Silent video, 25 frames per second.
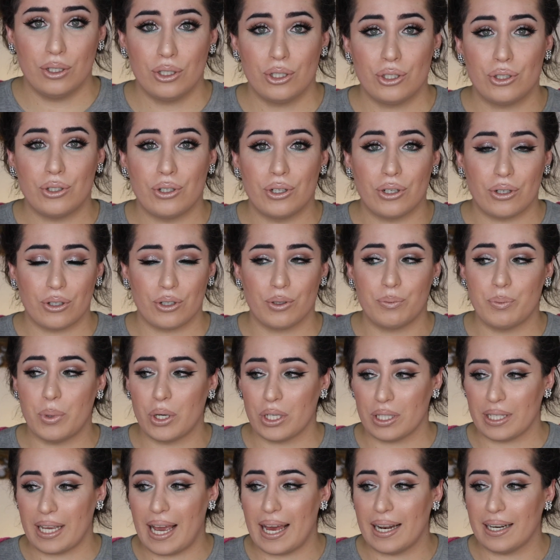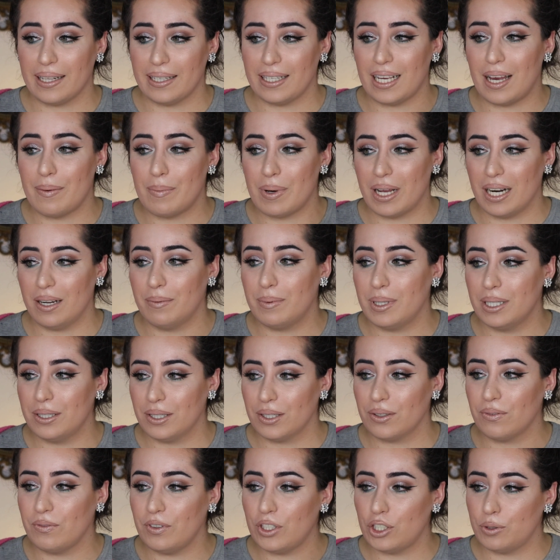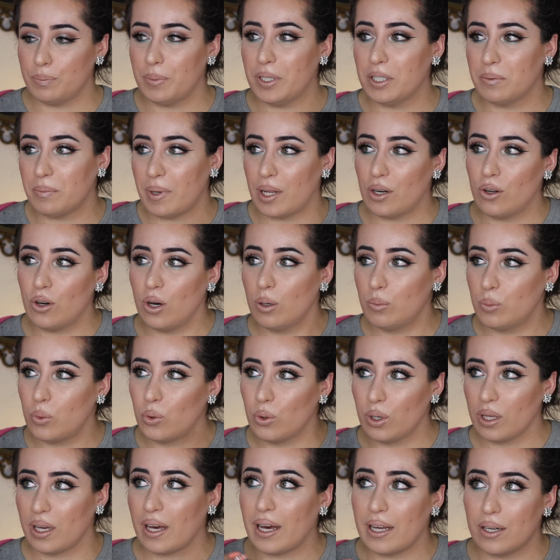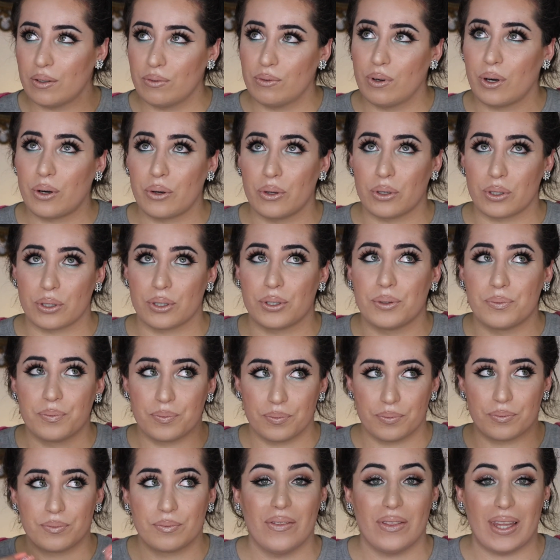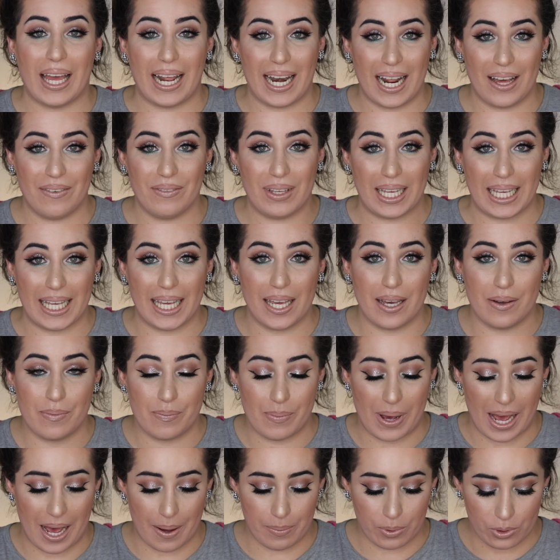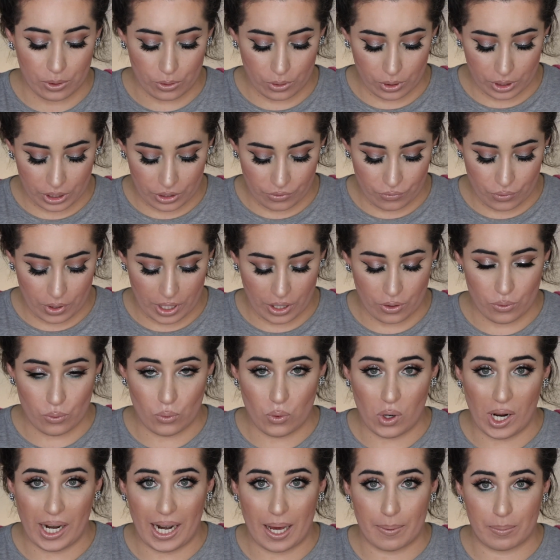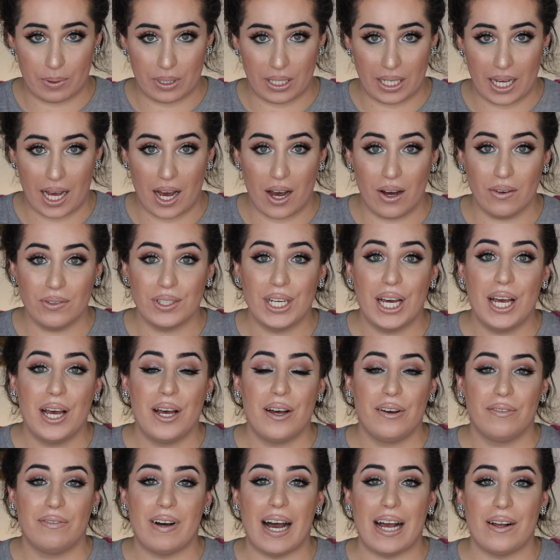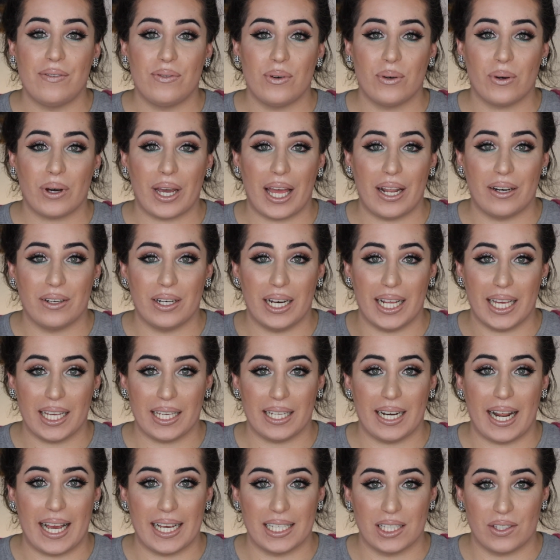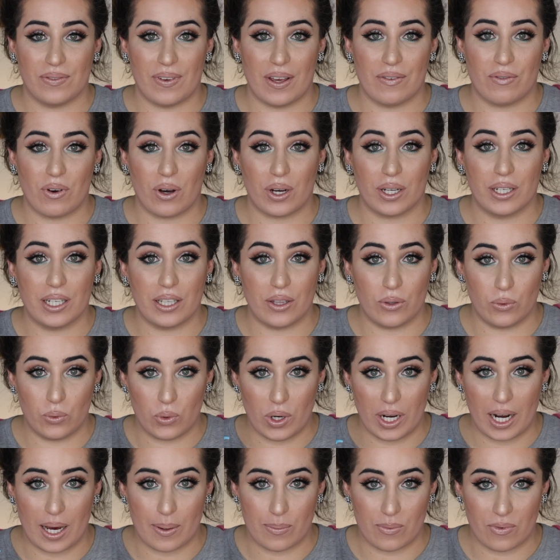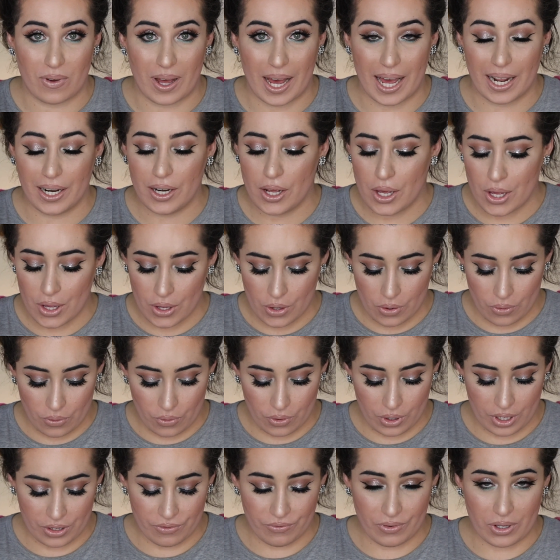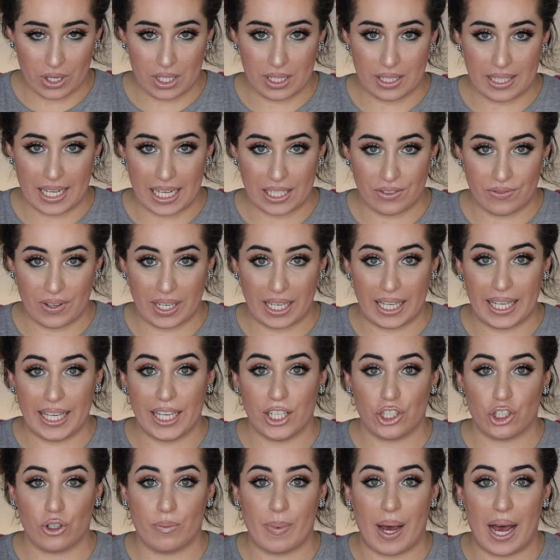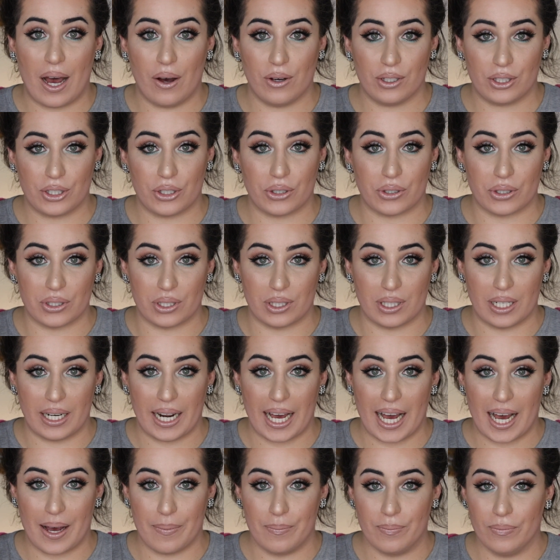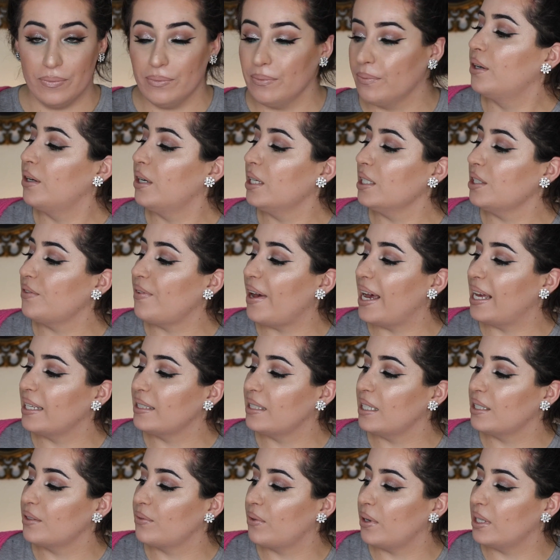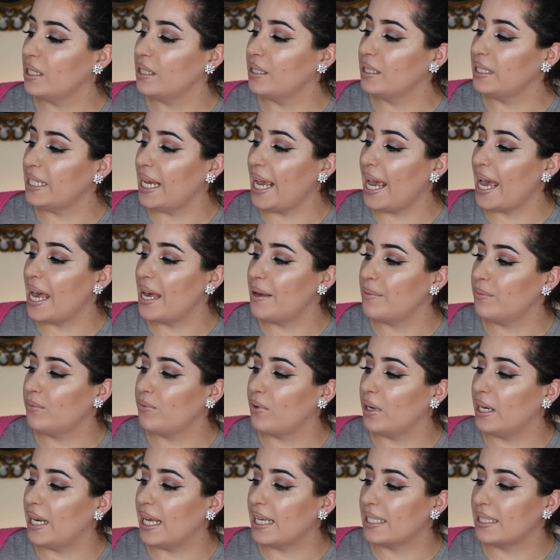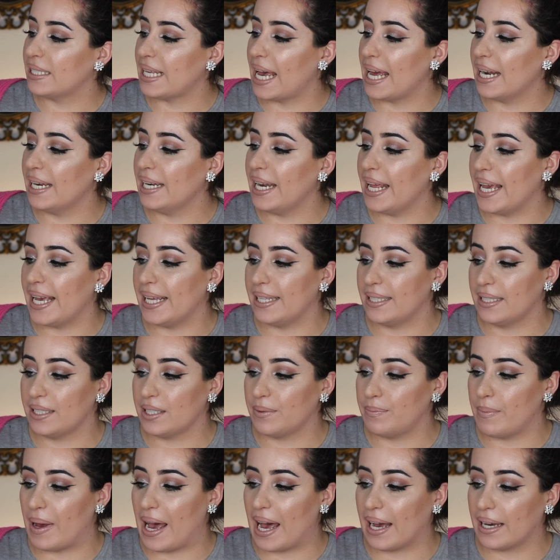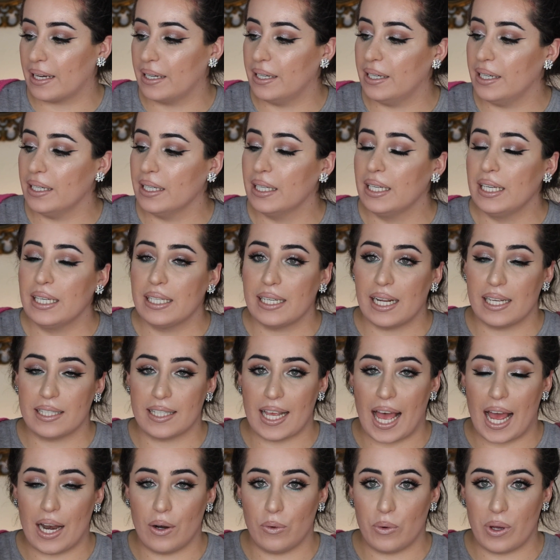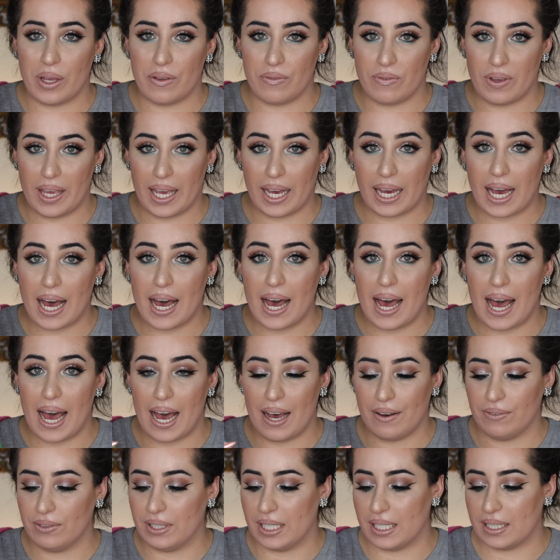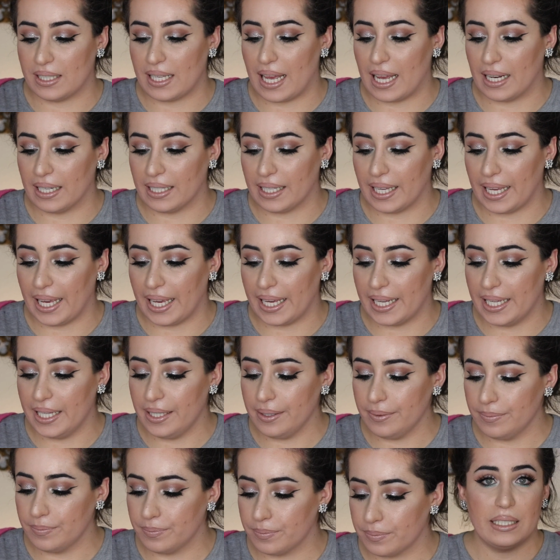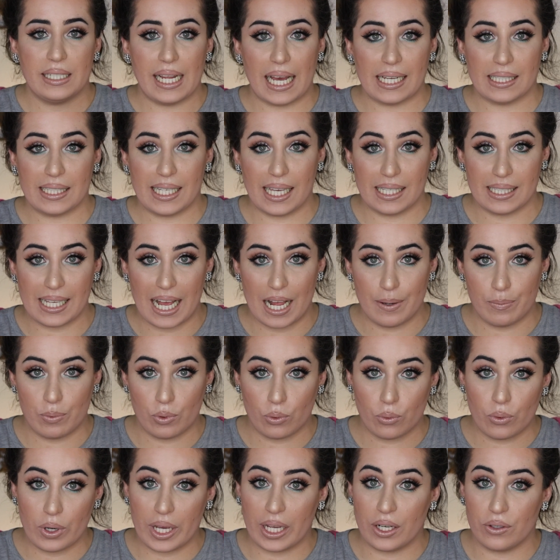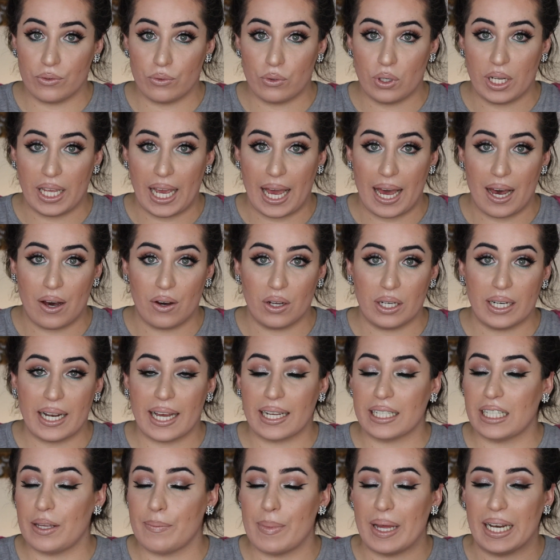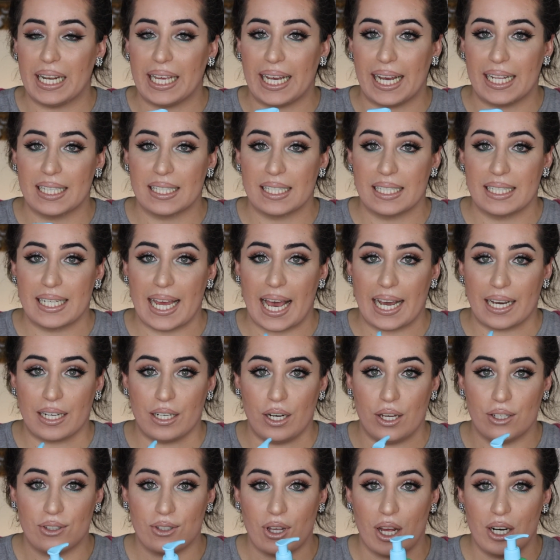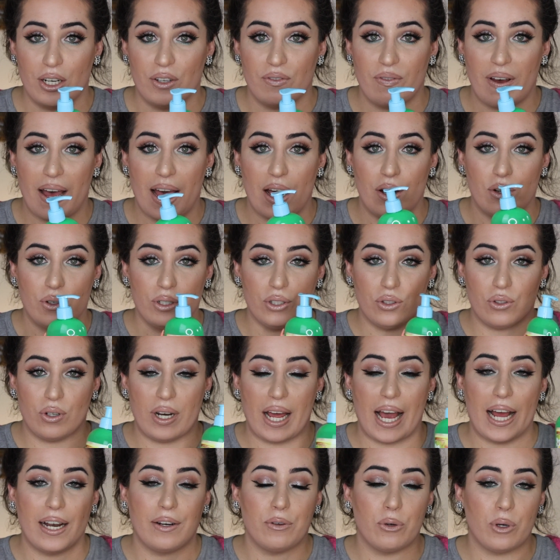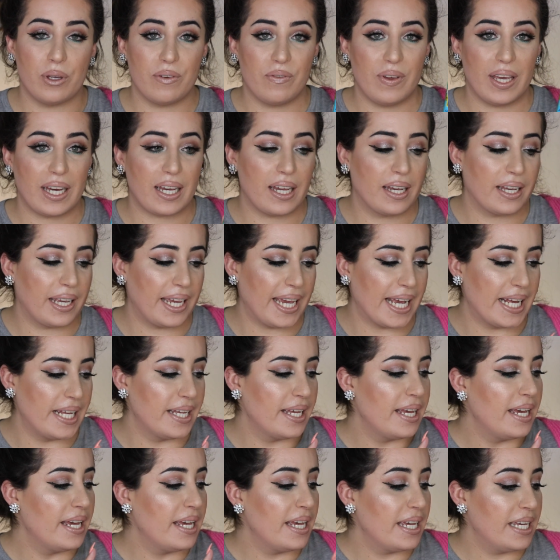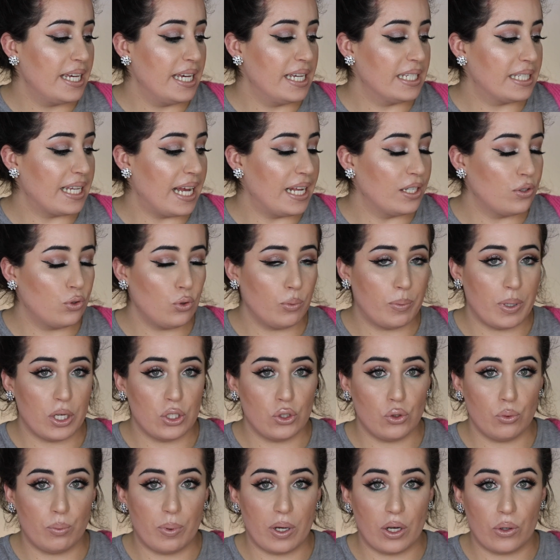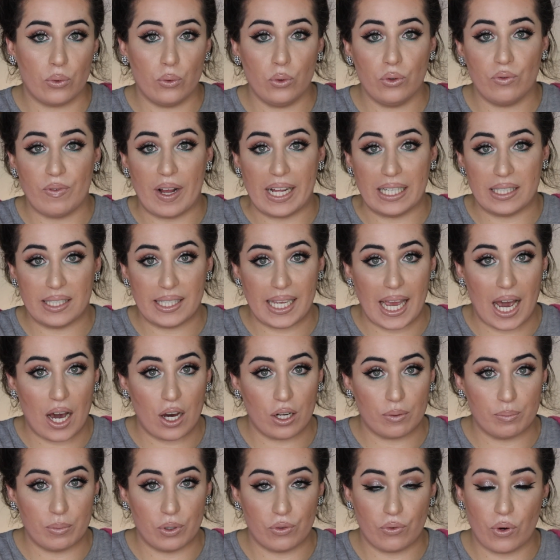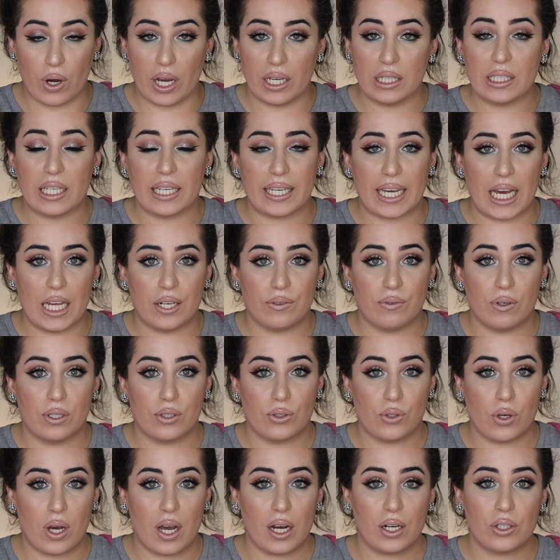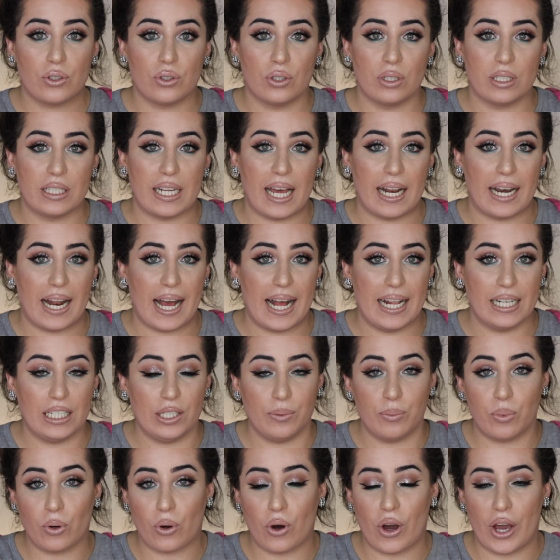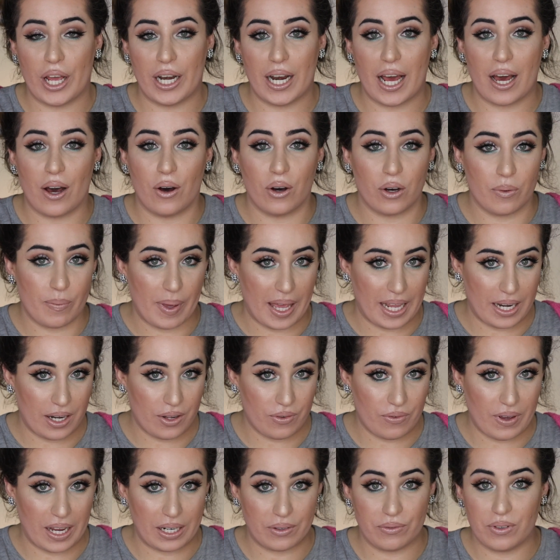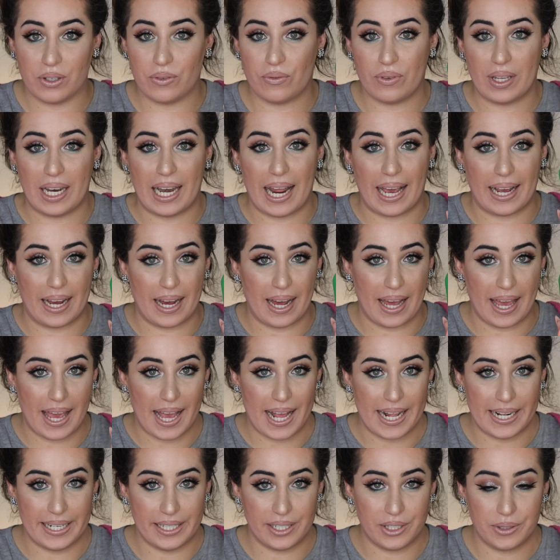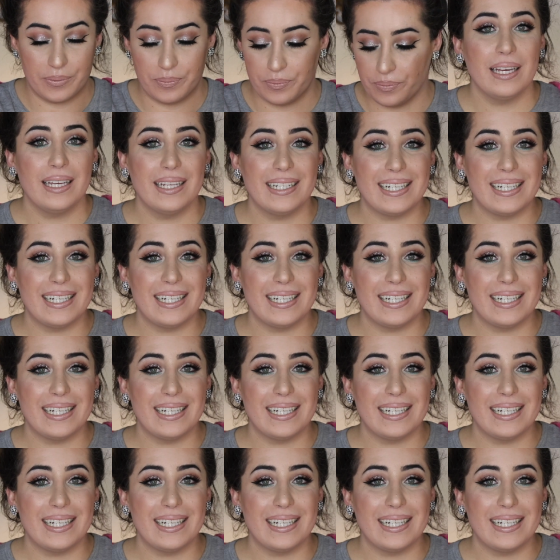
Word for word: Entschuldigung, ich möchte gar nicht jammern, aber irgendwie spielen meine Hormone gerade verrückt. Dann habe ich hier ein paar Produkte für den Urlaub gekauft, weil Florian und ich in ein, zwei Wochen in den Urlaub fahren und wir uns deswegen hier schon mal ausgerüstet haben. Und zwar ist es von DM von der Sundance Marke, das Aloe Vera After Sun Gel. Das hier ist halt beruhigend für die Haut, nachdem man den ganzen Tag in der Sonne war und so ein Aloe Vera Gel ist halt super, super gut, weil es die Haut mit Feuchtigkeit versorgt und dann halt die Bräune auch im Endeffekt viel, viel länger hält.